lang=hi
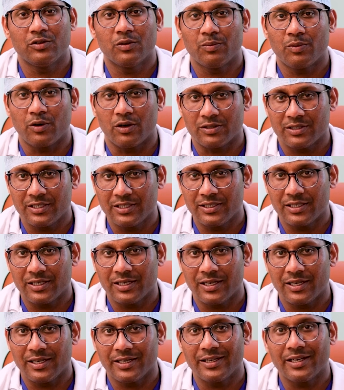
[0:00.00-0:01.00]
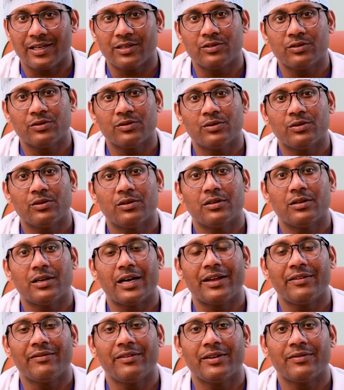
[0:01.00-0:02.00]
जो प्रोसीजर है या जो
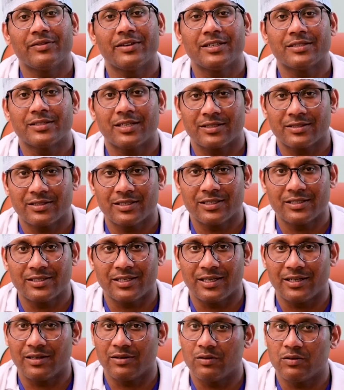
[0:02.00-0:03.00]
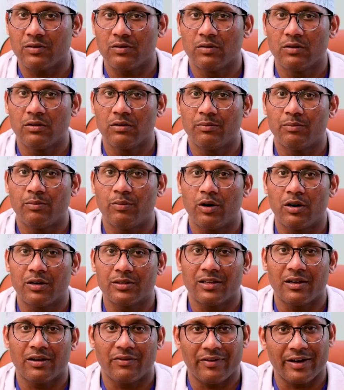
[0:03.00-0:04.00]
आईवीएफ की सक्सेस है वो
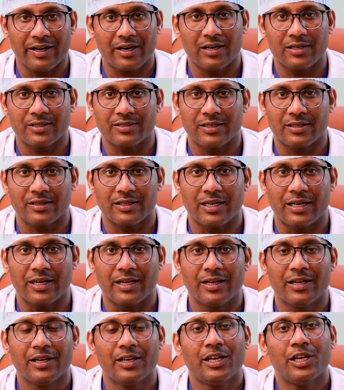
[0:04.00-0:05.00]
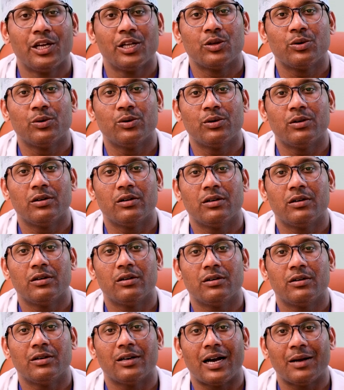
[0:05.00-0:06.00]
बहुत अफेक्ट कर सकता है तो
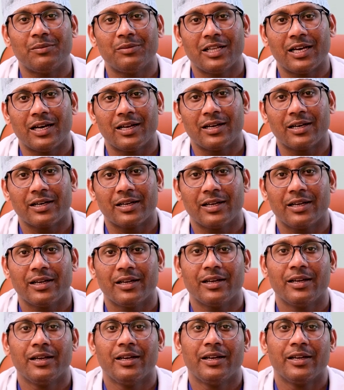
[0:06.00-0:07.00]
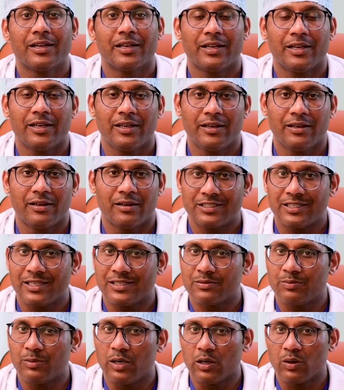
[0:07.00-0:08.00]
आप ध्यान रखें कि
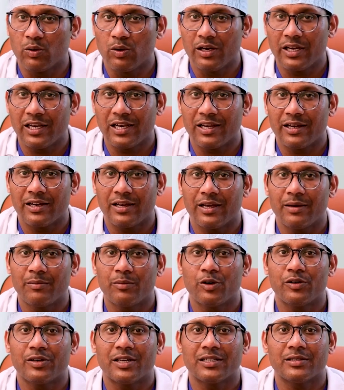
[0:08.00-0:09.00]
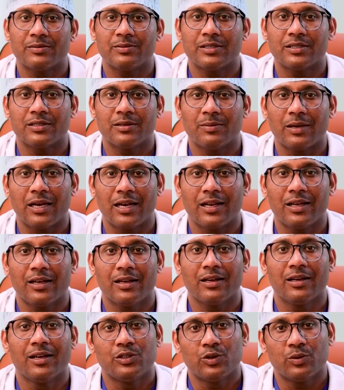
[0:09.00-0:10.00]
स्ट्रेस बिल्कुल नहीं लेना है एम्ब्रियो ट्रांसफर से पहले
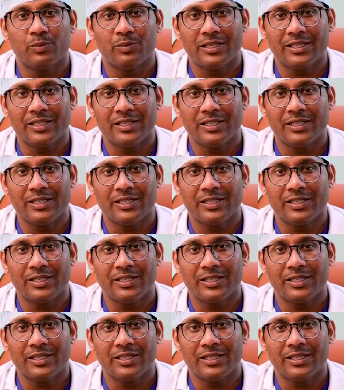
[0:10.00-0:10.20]
जो